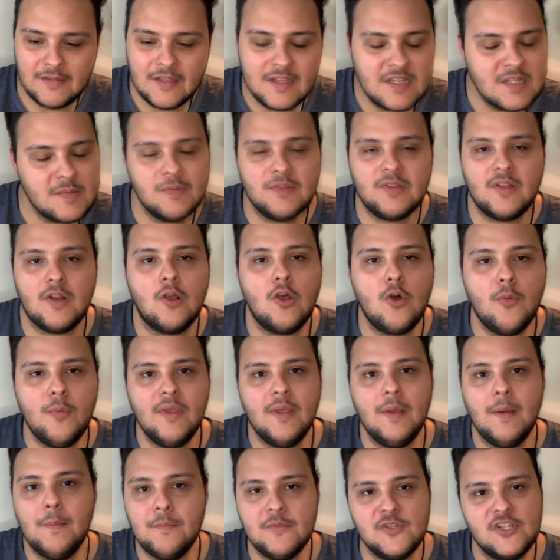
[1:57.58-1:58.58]
نسبة
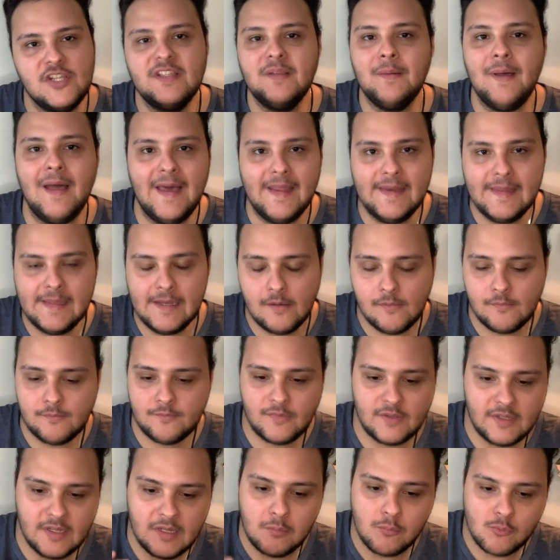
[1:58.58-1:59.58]
رقابي مش هتبقى عالية
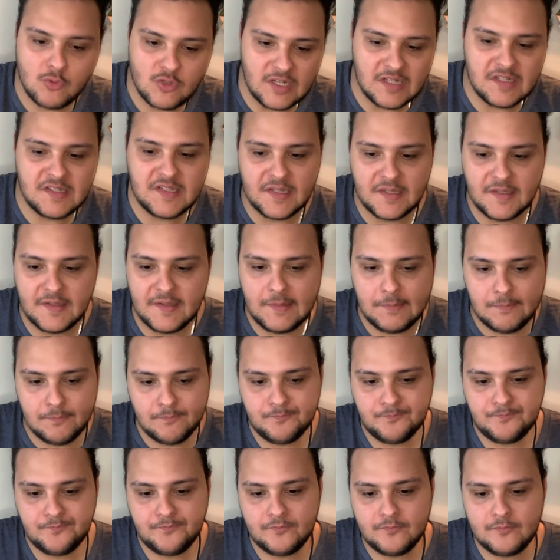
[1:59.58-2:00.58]
للمسلسل ده
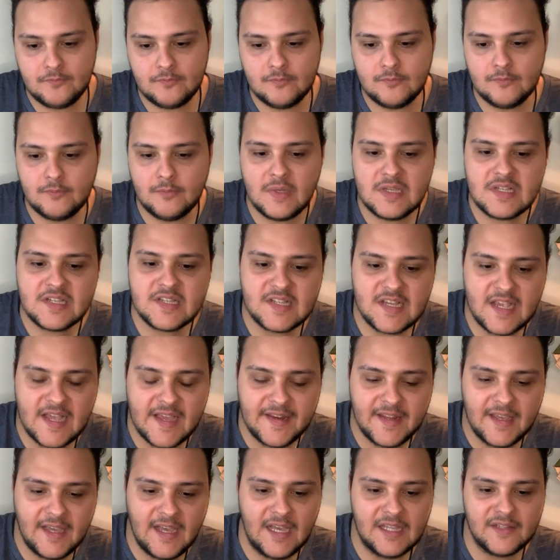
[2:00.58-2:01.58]
بس
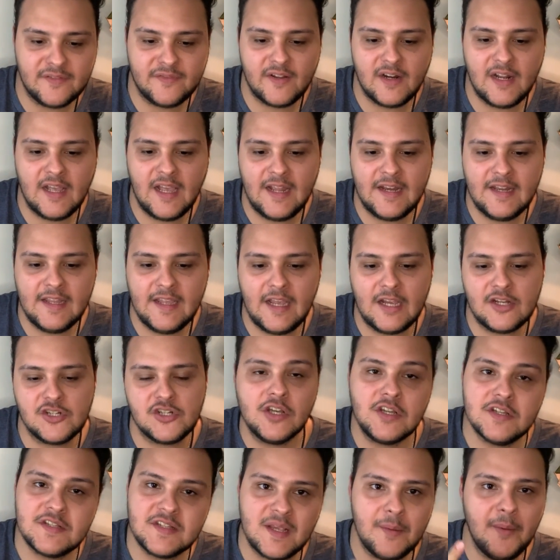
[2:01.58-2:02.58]
انا هتفرج عليه عشان